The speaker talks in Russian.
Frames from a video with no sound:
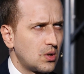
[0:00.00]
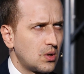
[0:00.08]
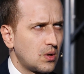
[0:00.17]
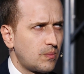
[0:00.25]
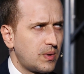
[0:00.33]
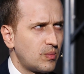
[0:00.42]

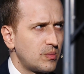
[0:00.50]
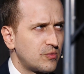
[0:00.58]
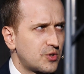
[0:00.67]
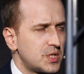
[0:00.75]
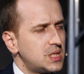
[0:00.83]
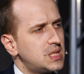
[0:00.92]
Э, по-моему,
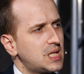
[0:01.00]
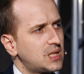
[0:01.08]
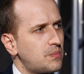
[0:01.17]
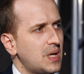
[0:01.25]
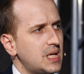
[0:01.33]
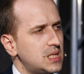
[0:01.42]
в
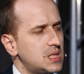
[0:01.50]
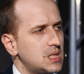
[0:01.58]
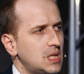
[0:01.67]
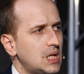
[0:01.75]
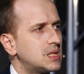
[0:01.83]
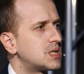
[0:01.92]
65
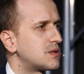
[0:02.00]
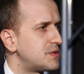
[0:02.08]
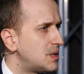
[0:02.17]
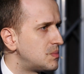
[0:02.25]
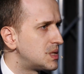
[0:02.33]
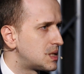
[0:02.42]
или даже в
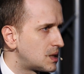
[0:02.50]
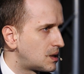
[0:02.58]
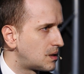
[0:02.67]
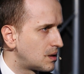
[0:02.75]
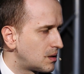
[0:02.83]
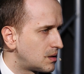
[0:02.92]
70
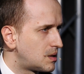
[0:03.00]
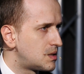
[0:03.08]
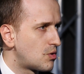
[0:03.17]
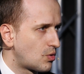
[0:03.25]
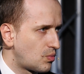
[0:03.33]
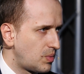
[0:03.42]
э,
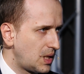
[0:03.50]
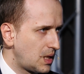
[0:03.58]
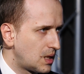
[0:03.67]
тысяч рублей.